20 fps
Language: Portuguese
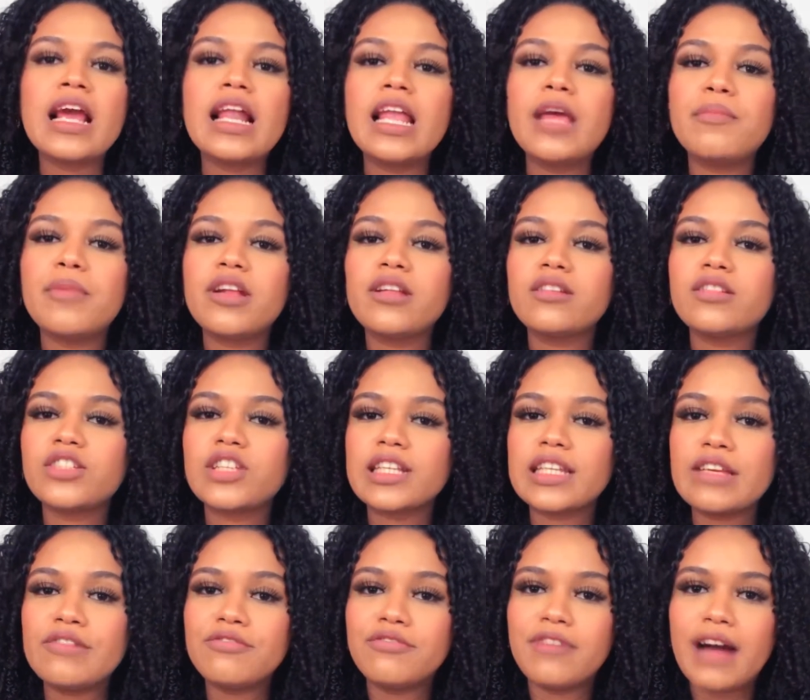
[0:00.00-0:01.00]
Lembrando que já
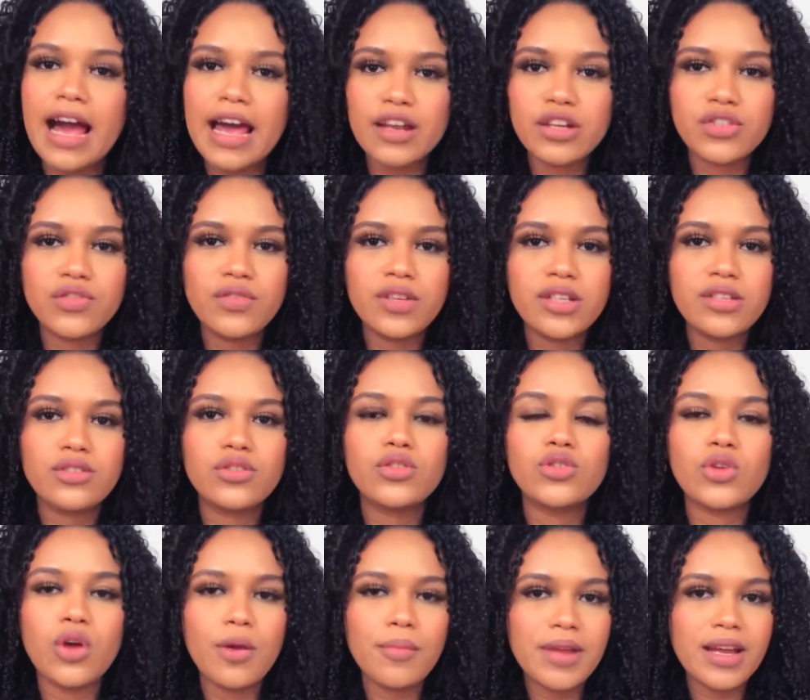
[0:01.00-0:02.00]
tem vários vídeos
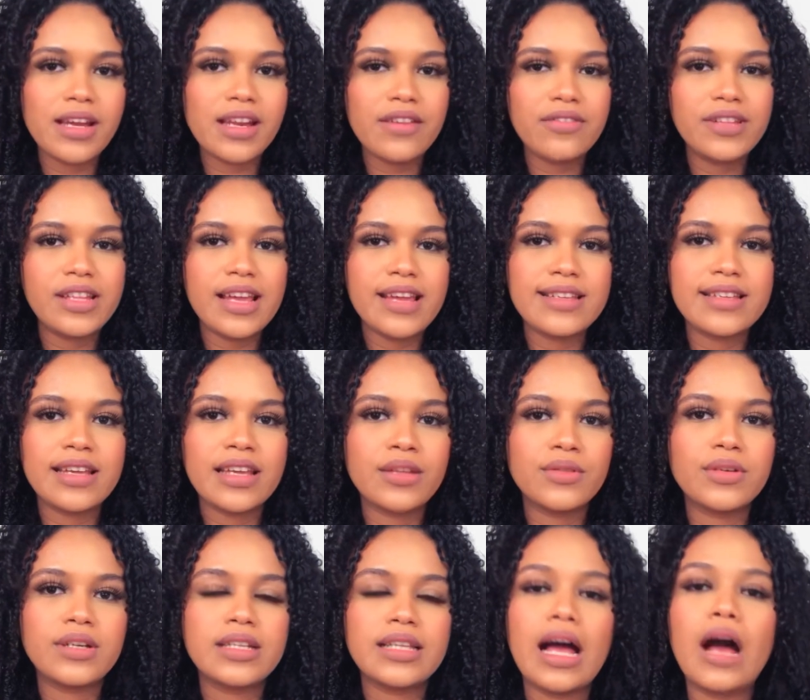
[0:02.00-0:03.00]
sobre a gravidez aqui
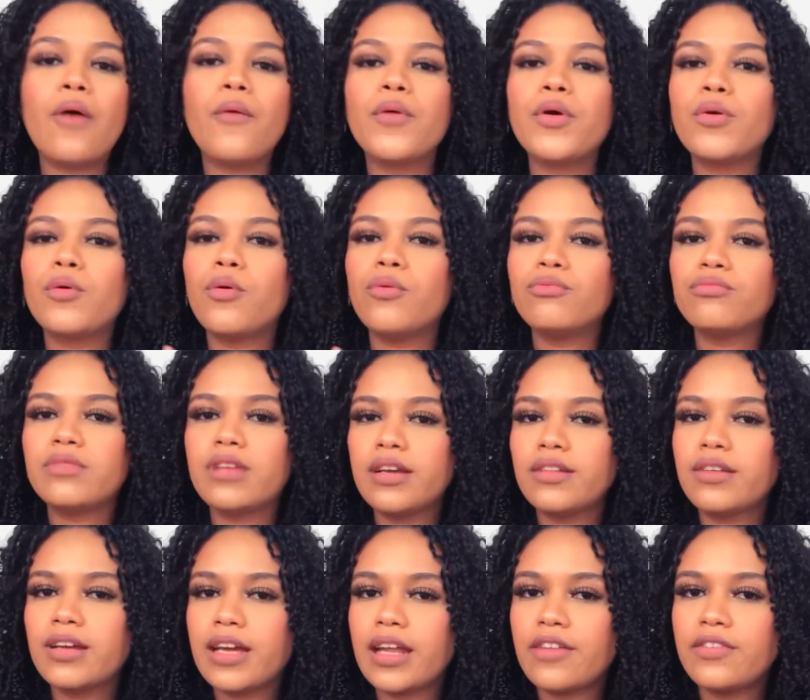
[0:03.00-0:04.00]
no canal, eu
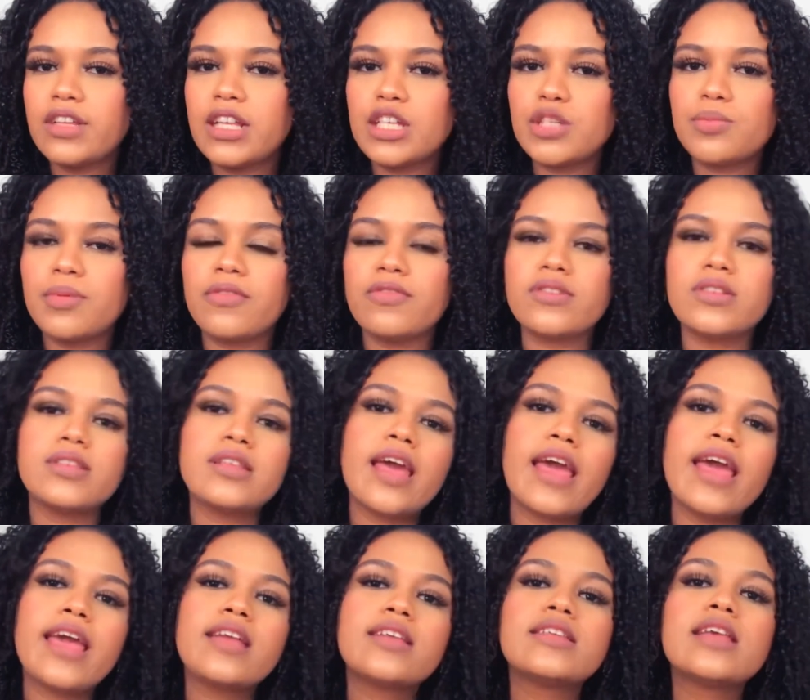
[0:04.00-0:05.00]
contando a gravidez pra
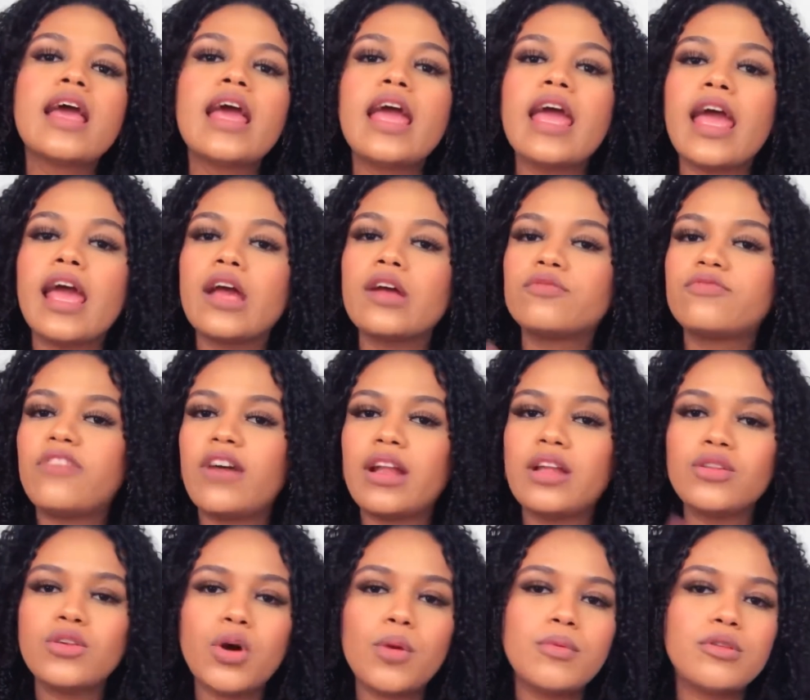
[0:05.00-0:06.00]
vocês, é,
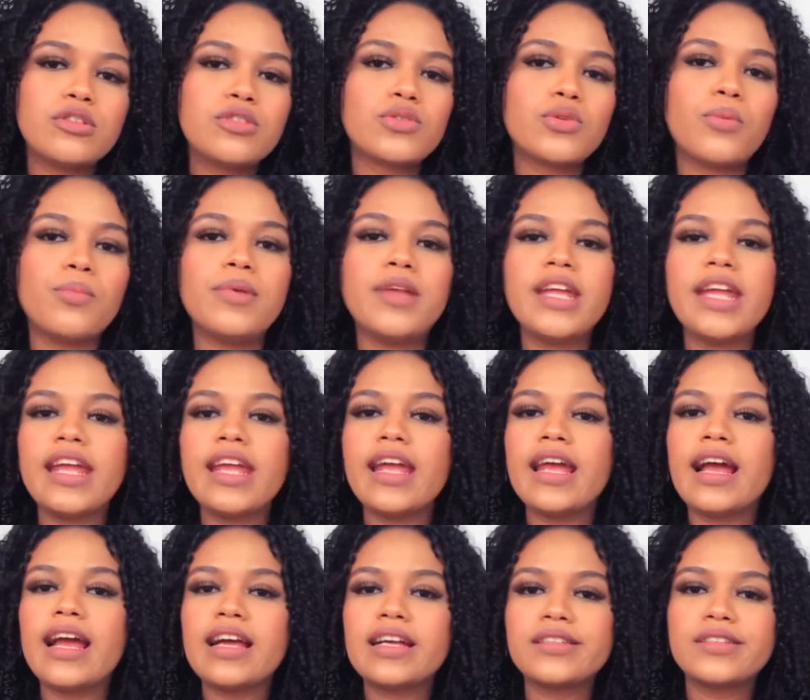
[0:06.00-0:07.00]
falando como eu
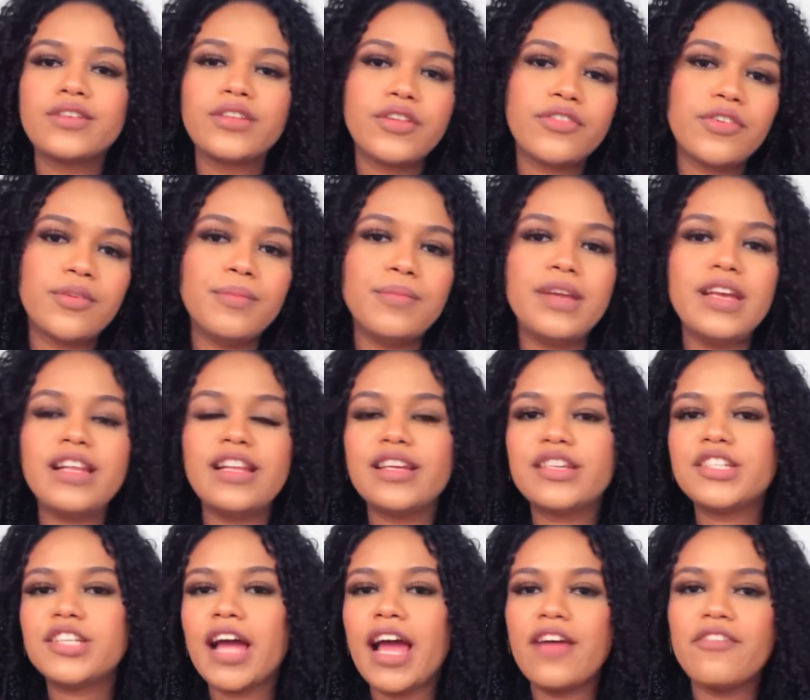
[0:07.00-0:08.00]
descobri, a reação da família,
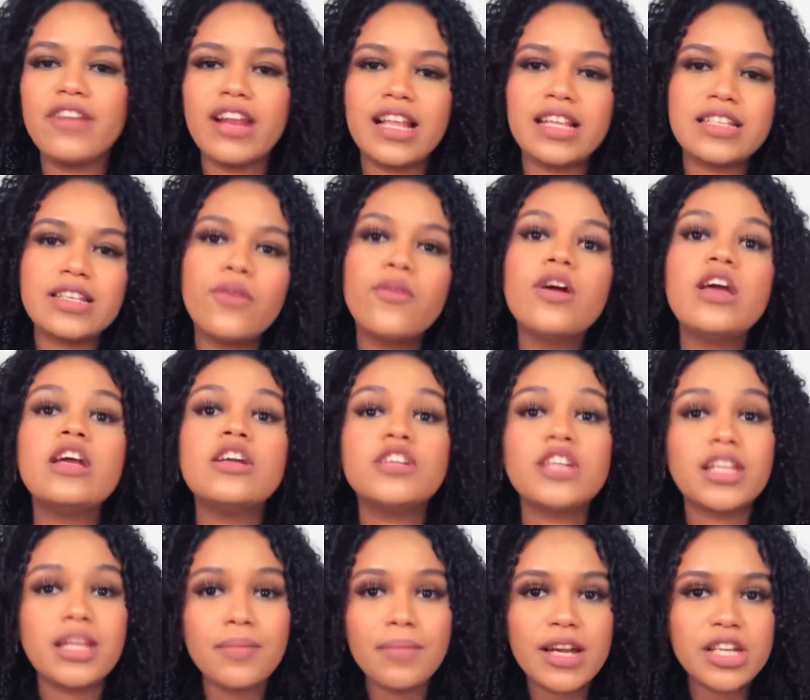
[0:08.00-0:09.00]
a revelação.
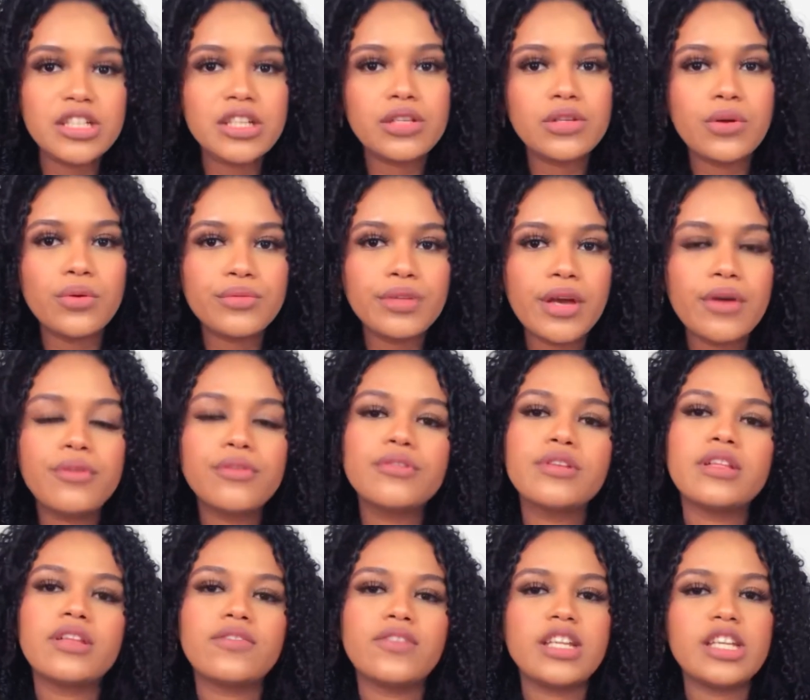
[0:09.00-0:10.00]
Já tem bastante
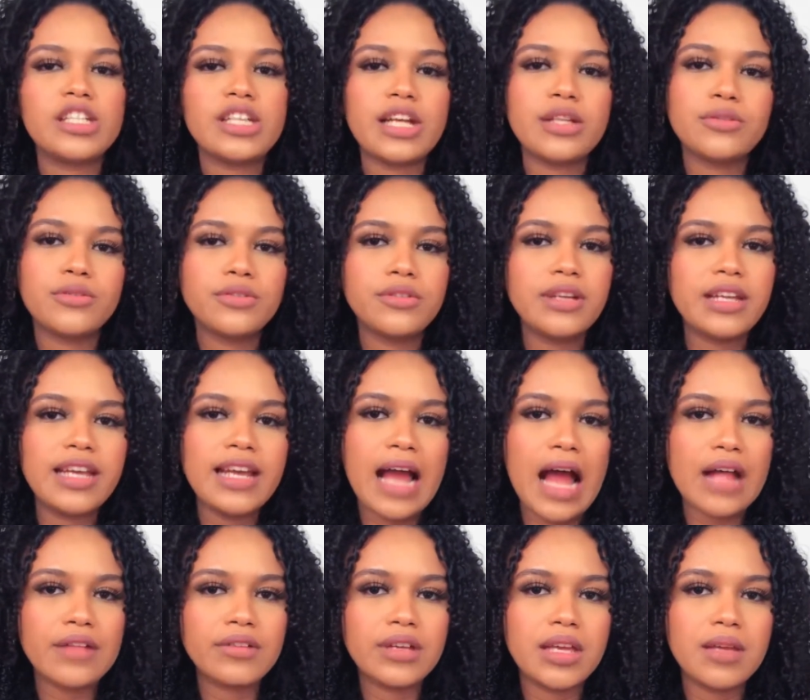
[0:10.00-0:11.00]
conteúdo, então eu vou deixar tudo
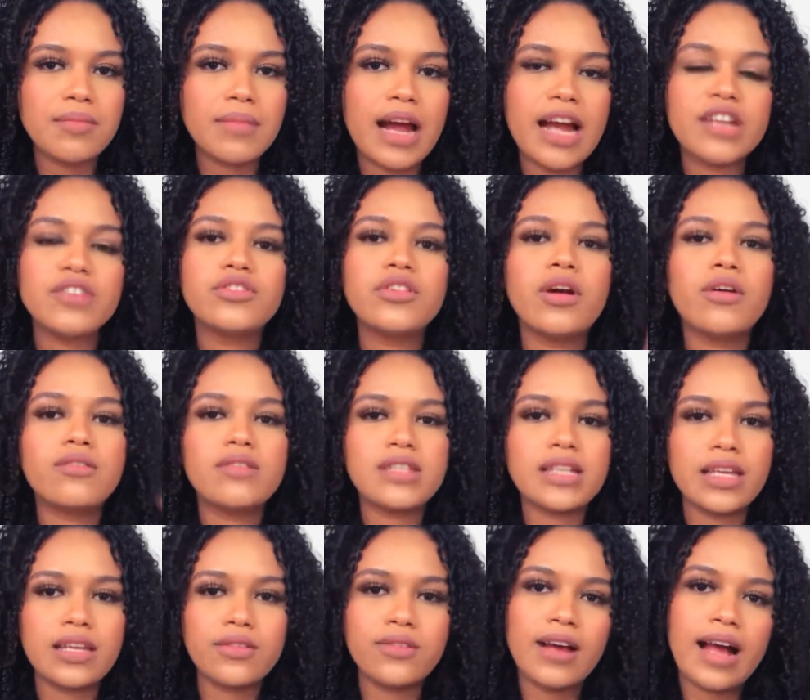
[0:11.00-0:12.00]
linkado aqui embaixo e
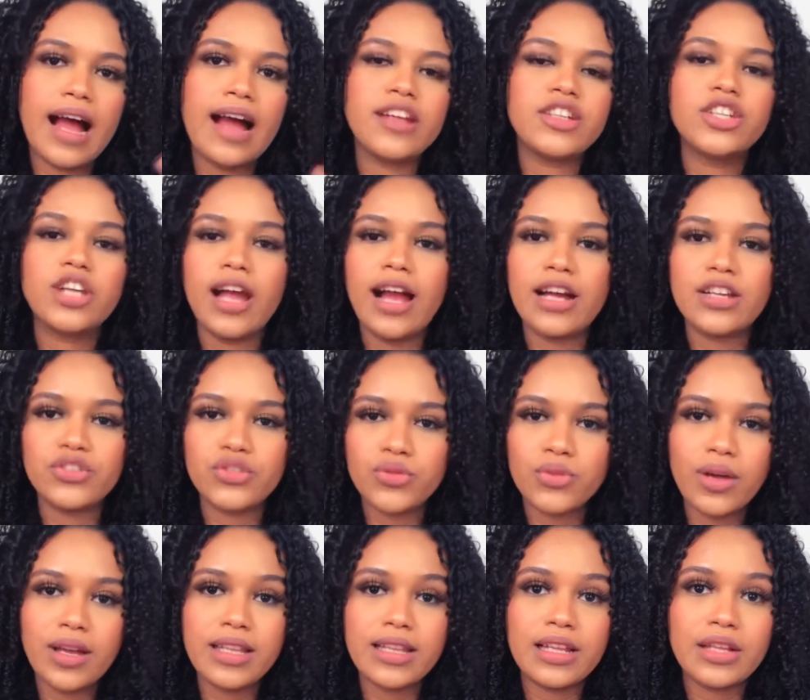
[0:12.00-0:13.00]
alguns aqui no card, caso
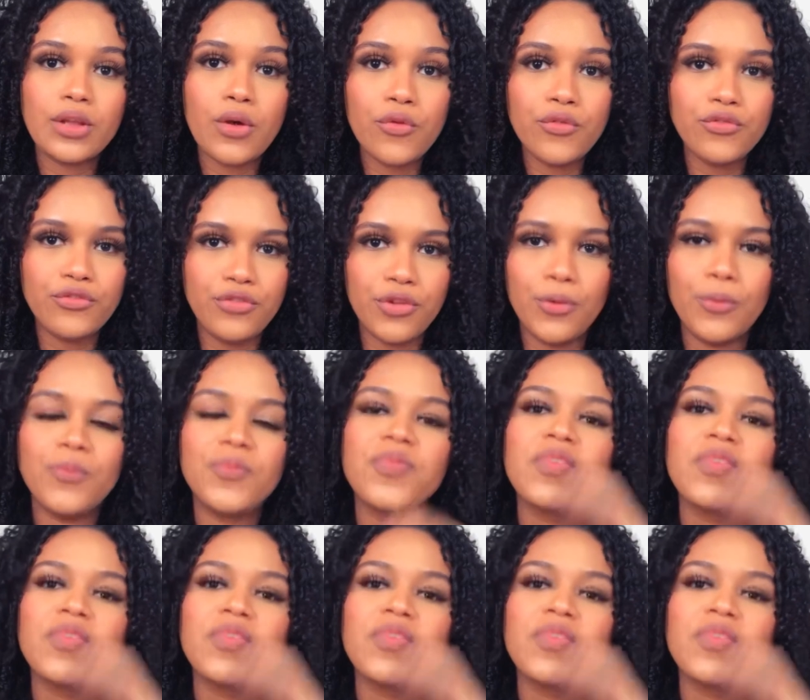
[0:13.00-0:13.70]
tu ainda não viu.